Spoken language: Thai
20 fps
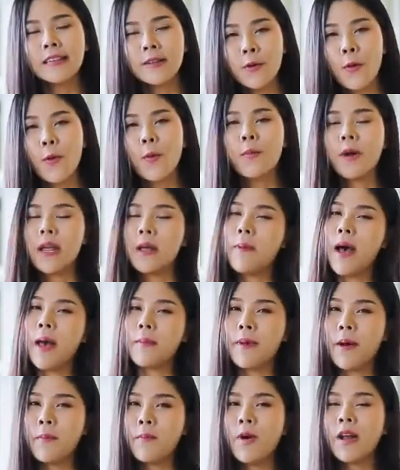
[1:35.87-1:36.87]
โรงพยาบาล
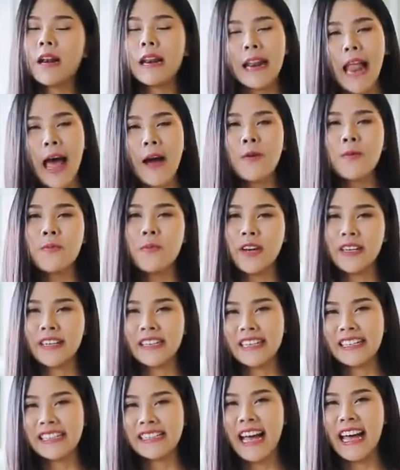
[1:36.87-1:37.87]
บางมดและคุณหมอธ
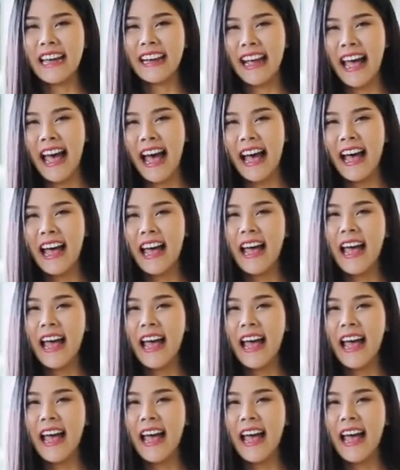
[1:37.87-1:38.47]
นันชัยค่ะ